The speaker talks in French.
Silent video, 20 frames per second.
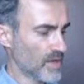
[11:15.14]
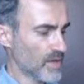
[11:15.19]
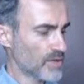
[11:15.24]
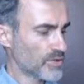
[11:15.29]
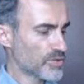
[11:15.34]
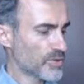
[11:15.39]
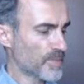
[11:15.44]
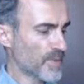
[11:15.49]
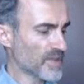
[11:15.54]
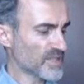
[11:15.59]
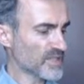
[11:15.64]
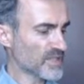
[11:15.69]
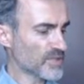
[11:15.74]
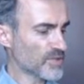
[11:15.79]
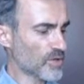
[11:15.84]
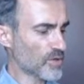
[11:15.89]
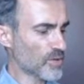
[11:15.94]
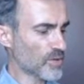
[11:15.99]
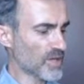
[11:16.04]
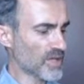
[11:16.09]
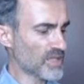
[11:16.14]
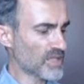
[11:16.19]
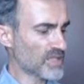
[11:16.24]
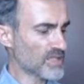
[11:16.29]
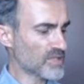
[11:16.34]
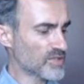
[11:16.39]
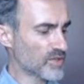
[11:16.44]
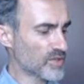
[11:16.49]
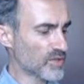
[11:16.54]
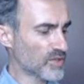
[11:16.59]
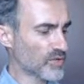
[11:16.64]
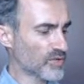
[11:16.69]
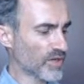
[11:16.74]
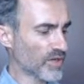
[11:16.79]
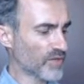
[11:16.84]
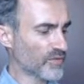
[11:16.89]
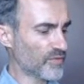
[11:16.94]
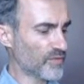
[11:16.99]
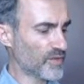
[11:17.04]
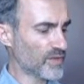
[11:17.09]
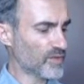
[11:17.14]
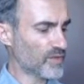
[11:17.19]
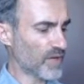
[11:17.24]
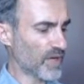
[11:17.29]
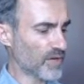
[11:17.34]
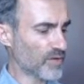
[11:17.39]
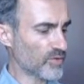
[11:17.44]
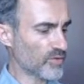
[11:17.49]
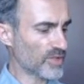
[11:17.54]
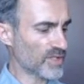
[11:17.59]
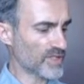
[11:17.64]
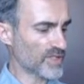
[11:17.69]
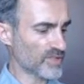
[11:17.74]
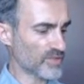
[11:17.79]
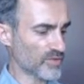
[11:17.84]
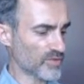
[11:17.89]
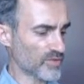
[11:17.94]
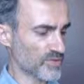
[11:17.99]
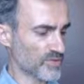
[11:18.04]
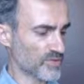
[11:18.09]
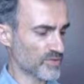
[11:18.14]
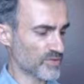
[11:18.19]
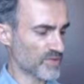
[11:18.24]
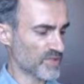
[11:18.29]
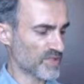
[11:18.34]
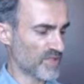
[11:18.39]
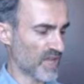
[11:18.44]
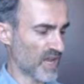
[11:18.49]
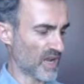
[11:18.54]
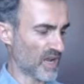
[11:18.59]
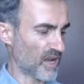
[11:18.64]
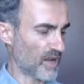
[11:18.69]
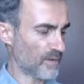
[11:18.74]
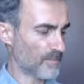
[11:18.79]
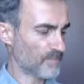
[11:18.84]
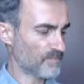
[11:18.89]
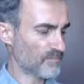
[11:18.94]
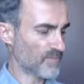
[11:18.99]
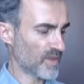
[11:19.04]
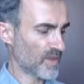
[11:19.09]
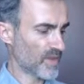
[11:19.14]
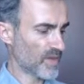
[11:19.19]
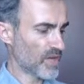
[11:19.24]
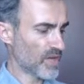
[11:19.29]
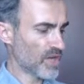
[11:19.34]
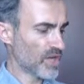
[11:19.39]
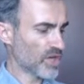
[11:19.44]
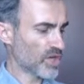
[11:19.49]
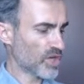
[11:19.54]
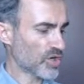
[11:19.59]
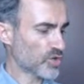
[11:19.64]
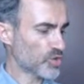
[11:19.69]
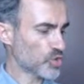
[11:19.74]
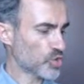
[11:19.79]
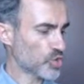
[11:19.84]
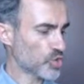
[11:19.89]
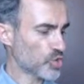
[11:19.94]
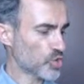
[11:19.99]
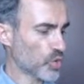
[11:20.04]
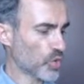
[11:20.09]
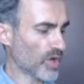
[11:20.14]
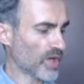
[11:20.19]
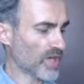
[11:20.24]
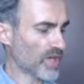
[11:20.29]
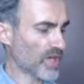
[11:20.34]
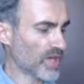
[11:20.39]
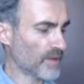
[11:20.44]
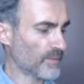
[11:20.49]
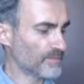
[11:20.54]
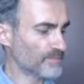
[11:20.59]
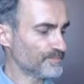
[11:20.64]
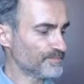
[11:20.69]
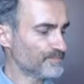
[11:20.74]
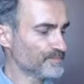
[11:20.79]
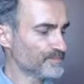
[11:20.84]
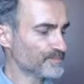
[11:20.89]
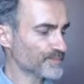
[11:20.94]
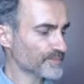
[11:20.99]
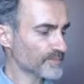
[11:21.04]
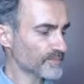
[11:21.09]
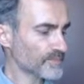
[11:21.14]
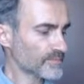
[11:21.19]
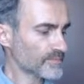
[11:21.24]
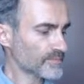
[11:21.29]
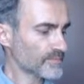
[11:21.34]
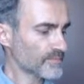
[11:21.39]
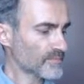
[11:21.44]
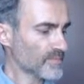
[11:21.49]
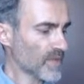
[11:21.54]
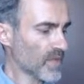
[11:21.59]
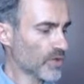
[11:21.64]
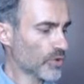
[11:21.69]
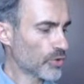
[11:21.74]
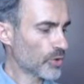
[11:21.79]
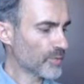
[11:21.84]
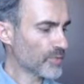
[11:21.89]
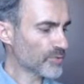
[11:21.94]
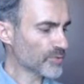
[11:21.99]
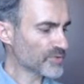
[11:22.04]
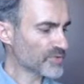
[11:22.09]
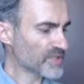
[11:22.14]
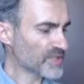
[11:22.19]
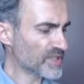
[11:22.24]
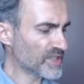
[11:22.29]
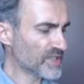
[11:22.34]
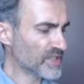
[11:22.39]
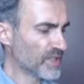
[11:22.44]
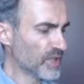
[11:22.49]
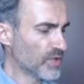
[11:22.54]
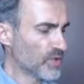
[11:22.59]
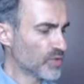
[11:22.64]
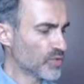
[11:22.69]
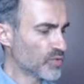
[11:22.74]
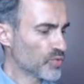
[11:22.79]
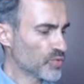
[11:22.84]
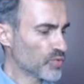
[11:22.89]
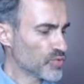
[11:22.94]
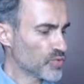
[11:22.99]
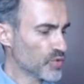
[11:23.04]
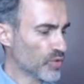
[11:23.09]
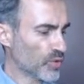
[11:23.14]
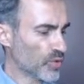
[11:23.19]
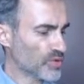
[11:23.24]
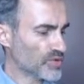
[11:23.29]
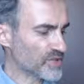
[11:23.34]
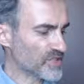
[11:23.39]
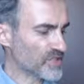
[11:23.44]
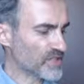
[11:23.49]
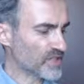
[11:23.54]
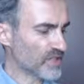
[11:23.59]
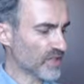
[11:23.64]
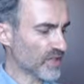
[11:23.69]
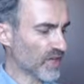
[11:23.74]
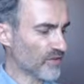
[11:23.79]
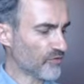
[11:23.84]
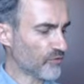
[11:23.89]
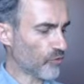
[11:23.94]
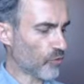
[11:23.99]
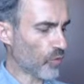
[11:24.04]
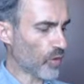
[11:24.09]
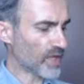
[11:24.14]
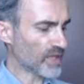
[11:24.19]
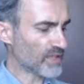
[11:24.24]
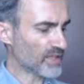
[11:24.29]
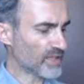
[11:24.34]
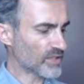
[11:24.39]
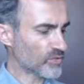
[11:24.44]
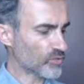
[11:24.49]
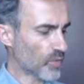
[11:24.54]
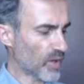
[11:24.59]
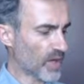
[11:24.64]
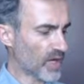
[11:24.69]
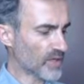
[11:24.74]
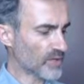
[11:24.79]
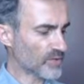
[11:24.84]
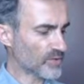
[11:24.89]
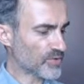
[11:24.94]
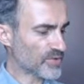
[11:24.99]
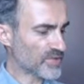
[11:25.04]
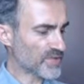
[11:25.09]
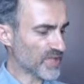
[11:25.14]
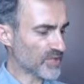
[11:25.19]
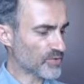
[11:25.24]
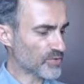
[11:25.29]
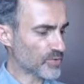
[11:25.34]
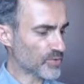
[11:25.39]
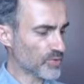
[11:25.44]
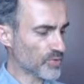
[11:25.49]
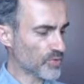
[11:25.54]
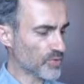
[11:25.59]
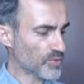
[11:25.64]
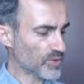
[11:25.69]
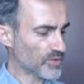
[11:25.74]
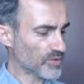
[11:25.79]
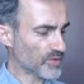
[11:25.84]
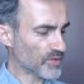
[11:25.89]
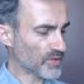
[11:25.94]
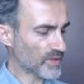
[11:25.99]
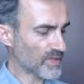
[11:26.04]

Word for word: Je passe à celui qui se glorifie de la connaissance du ciel. Quand je saurai, comme on dit, où se retire la froide étoile de Saturne